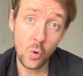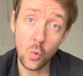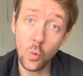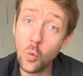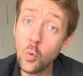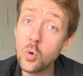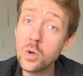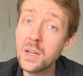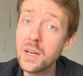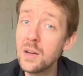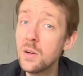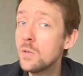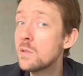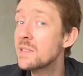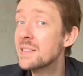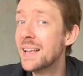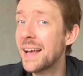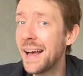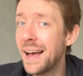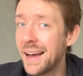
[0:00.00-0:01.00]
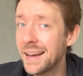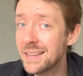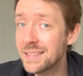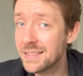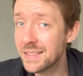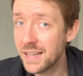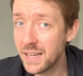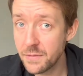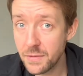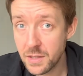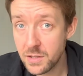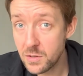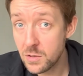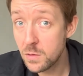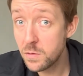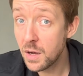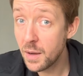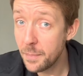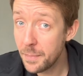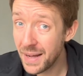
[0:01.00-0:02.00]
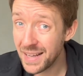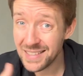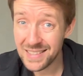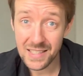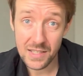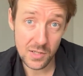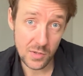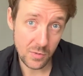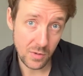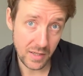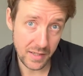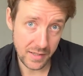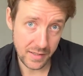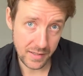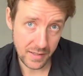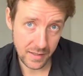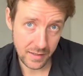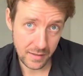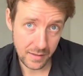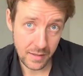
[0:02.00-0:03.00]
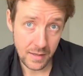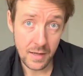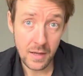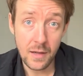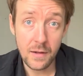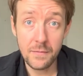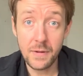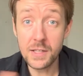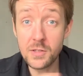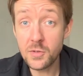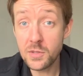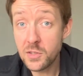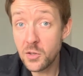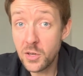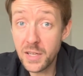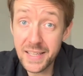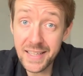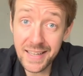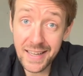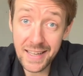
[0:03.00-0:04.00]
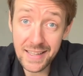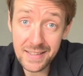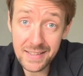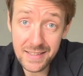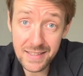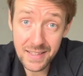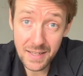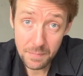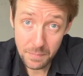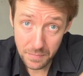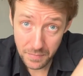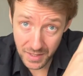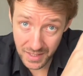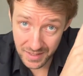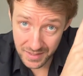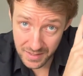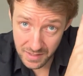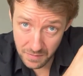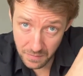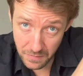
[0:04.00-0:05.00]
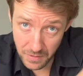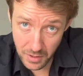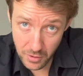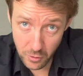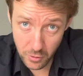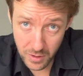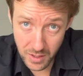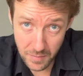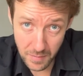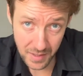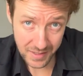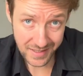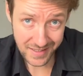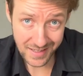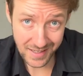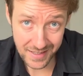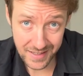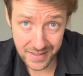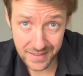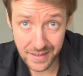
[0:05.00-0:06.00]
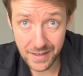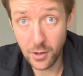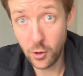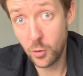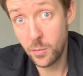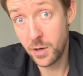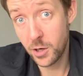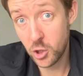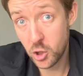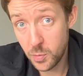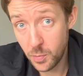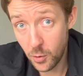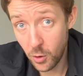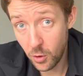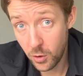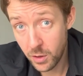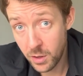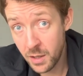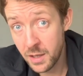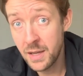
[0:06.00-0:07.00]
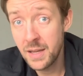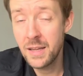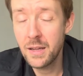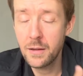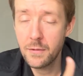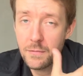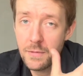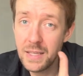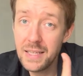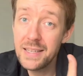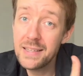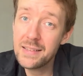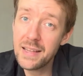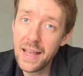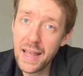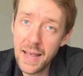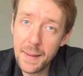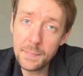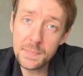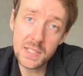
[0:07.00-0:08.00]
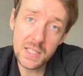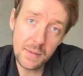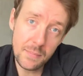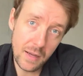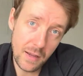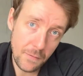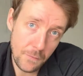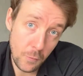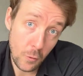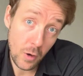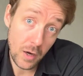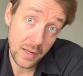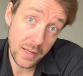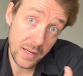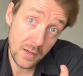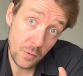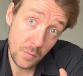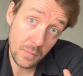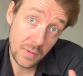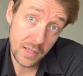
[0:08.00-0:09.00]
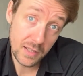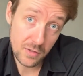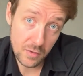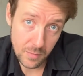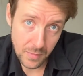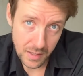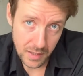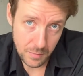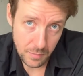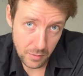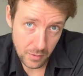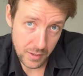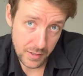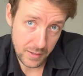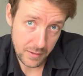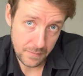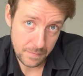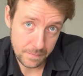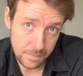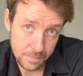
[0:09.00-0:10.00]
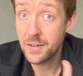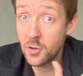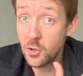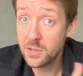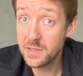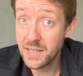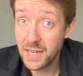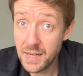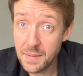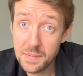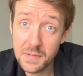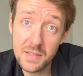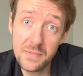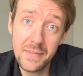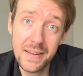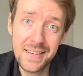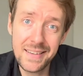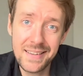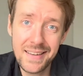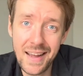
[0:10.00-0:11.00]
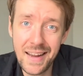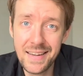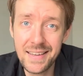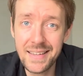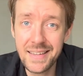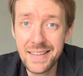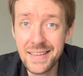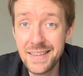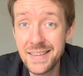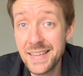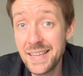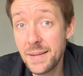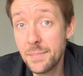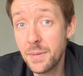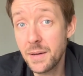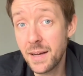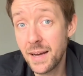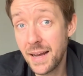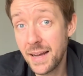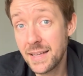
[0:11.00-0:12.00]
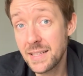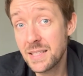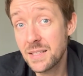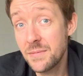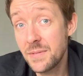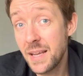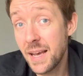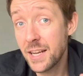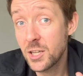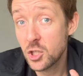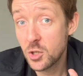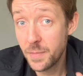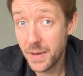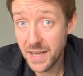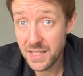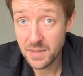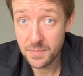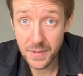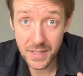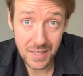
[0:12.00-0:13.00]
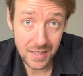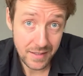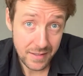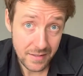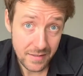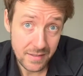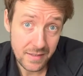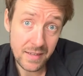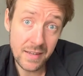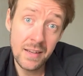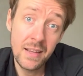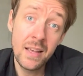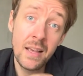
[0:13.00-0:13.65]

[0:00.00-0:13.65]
oder unsere Angst, etwas zu verpassen, zu lindern. Falls du es noch nicht kennst, ich habe in diesem Video hier mal detaillierter darüber gesprochen, wie diese Apps dabei vorgehen, um dich zu manipulieren. Doch selbst wenn deine Idee bereits wie ein Schmerzmittel ist,